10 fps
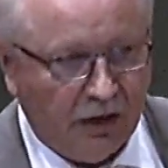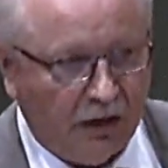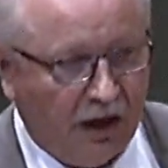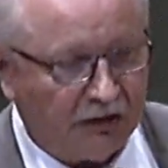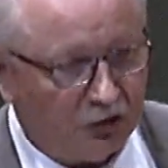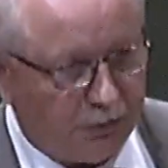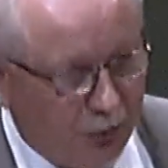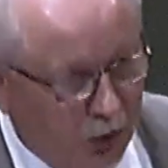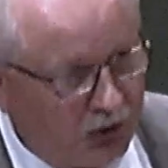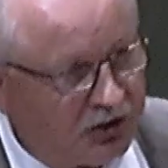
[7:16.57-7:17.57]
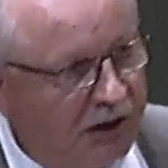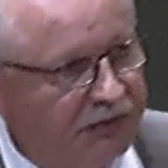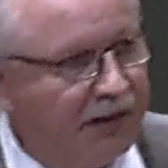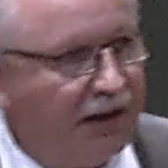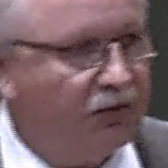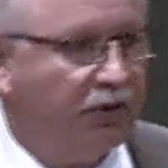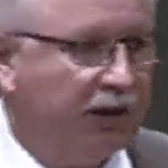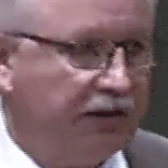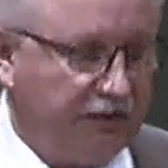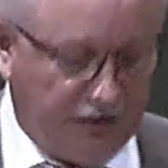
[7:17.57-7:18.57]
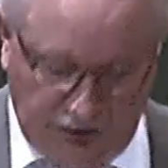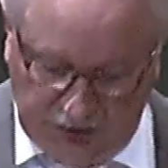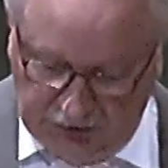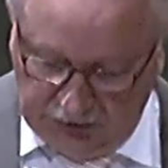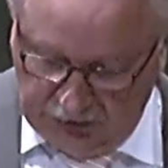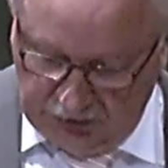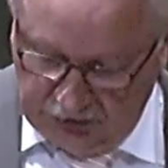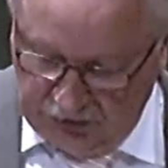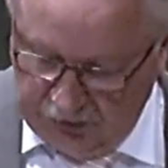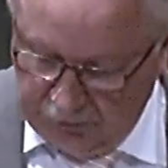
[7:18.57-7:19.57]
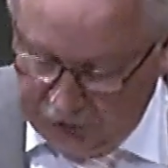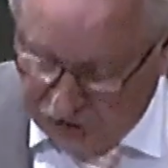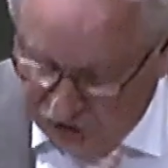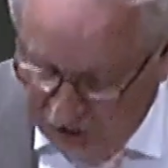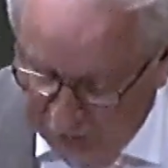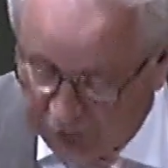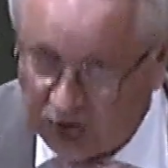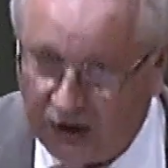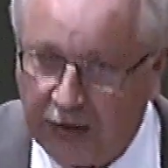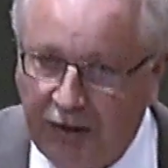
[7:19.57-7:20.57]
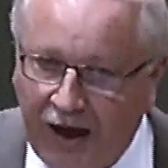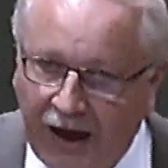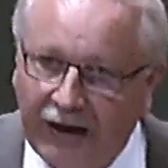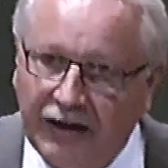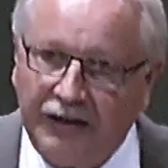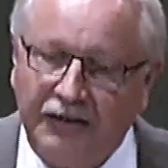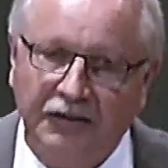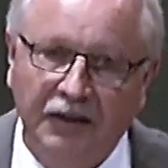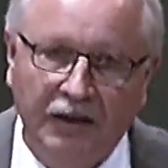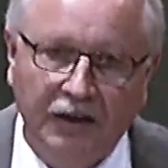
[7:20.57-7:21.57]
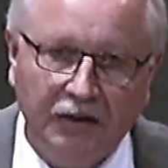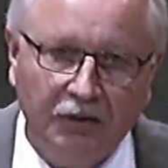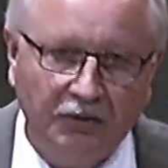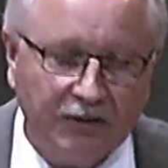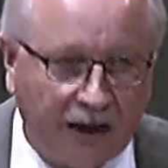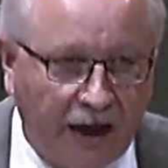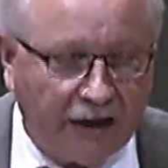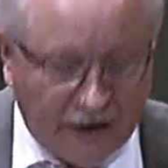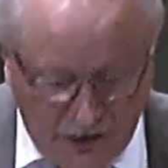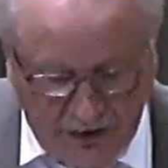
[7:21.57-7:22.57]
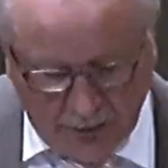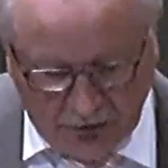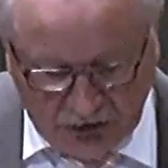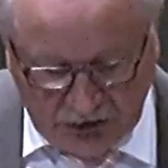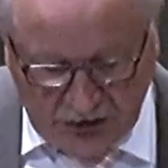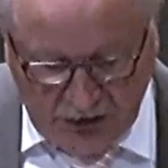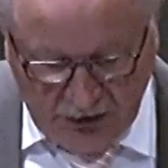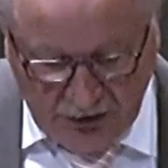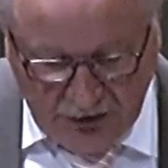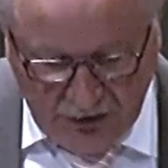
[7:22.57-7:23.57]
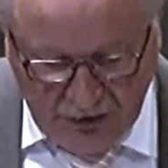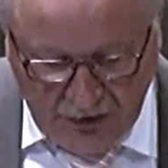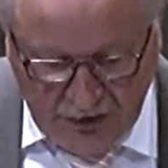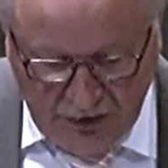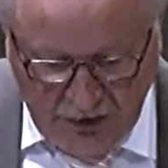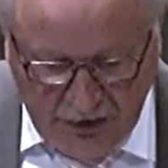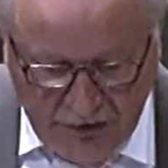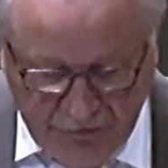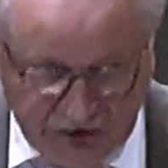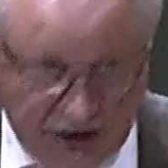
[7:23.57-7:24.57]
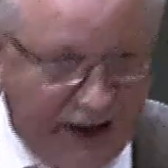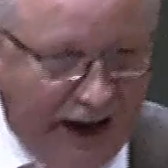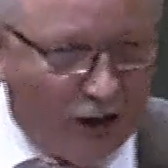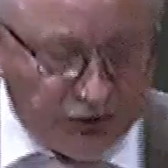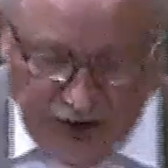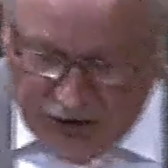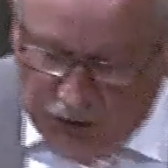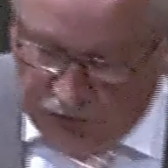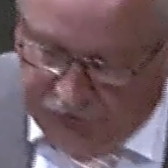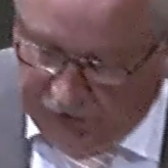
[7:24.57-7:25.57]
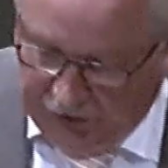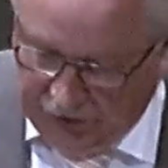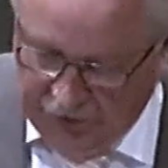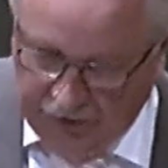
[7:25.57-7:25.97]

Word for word: als Botschafter Jesu Christi, bestimmt zu einem heiligen und reinen Lebensstil. Wir sind Herausgerufene